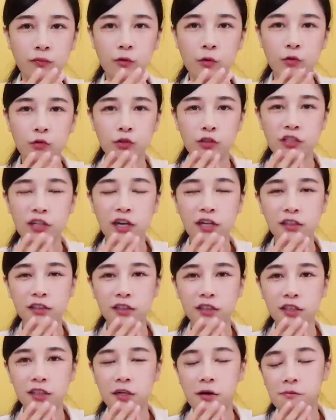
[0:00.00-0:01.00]
我觉得让那
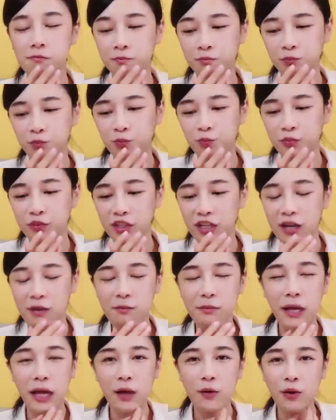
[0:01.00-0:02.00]
个
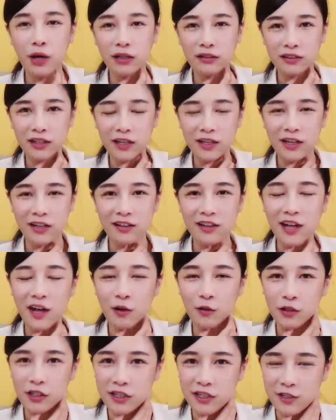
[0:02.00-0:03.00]
刚拍完南洋
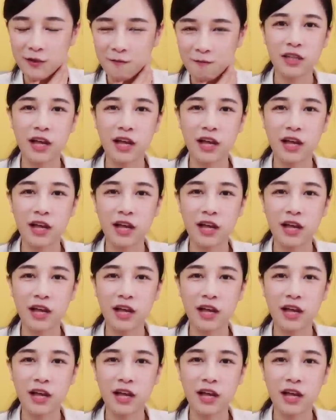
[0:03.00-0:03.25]
料理